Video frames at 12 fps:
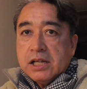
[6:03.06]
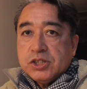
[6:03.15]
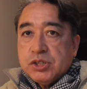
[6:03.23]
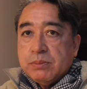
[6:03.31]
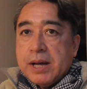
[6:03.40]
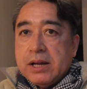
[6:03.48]
練
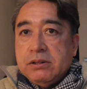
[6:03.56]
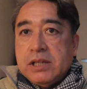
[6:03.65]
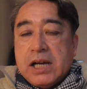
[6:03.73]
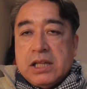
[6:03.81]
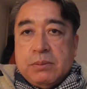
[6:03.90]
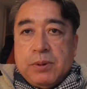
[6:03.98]
習もあるん
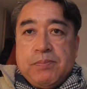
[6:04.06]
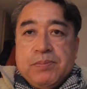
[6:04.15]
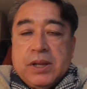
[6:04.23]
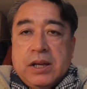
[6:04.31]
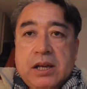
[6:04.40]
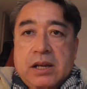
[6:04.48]
だけども、
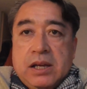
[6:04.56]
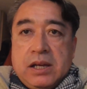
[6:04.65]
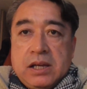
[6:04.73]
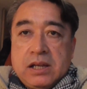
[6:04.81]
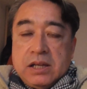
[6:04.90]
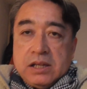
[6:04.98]

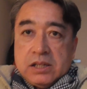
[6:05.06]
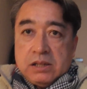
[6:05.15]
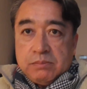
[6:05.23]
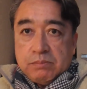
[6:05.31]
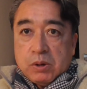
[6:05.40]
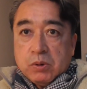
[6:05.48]

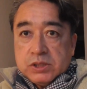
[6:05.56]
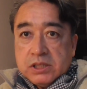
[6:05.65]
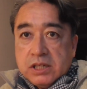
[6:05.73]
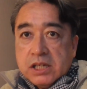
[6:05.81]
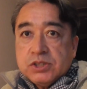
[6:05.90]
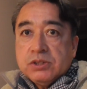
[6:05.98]
えー、まあ、個
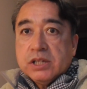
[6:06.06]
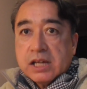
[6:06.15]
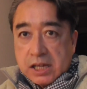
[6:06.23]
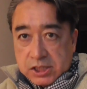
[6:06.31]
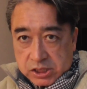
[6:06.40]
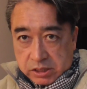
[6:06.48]
人練習に
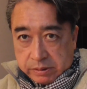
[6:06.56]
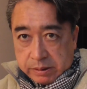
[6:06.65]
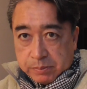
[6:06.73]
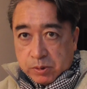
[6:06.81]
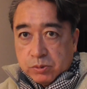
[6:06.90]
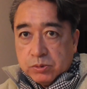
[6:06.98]
関して
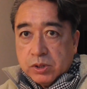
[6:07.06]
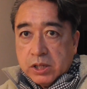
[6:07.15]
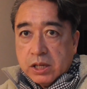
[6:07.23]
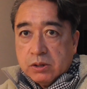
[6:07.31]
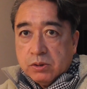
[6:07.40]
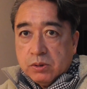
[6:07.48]
は、まあ、本当
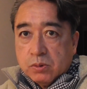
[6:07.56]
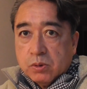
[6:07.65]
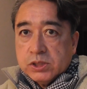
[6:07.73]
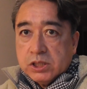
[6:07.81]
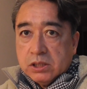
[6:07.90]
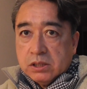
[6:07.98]
にあの
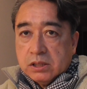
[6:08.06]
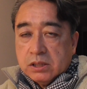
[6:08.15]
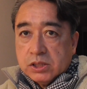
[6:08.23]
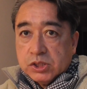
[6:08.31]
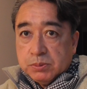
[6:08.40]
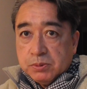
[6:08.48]
個人、
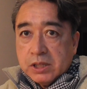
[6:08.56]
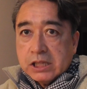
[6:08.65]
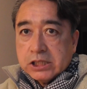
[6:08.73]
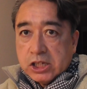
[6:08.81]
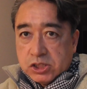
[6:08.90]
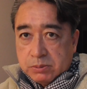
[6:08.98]
自分た
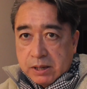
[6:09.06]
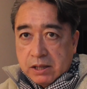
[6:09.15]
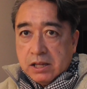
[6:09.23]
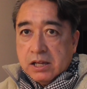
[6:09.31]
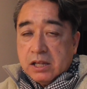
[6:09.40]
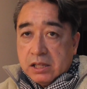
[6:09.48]
ちが一
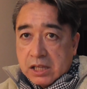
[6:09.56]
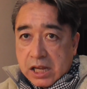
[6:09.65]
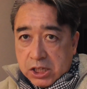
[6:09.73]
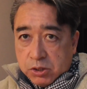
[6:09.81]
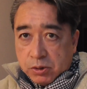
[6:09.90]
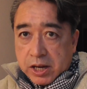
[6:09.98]
番
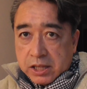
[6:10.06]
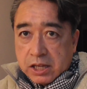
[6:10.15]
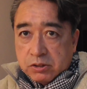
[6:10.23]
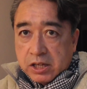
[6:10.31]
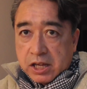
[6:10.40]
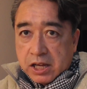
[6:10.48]
何をやらな
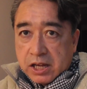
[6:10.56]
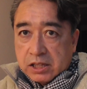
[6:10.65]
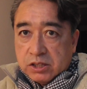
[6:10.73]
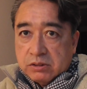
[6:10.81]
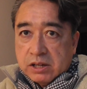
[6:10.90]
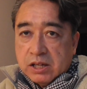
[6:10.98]
いといけないかっ
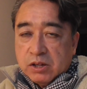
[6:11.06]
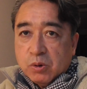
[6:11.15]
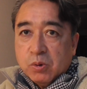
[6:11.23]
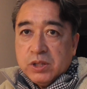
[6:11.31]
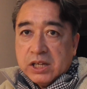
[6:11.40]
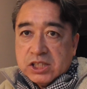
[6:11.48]
ていうのは、
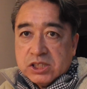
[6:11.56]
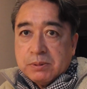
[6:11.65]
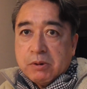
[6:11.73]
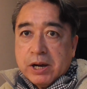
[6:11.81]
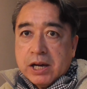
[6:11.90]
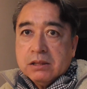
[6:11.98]
本人が一
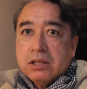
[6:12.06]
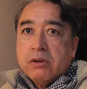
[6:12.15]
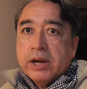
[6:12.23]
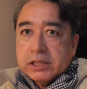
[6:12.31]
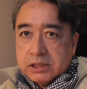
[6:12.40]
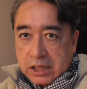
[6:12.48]
番分かって
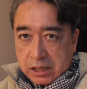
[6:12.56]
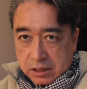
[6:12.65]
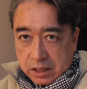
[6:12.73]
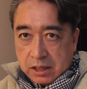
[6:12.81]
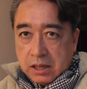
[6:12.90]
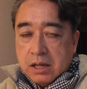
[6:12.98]
るはずなんで、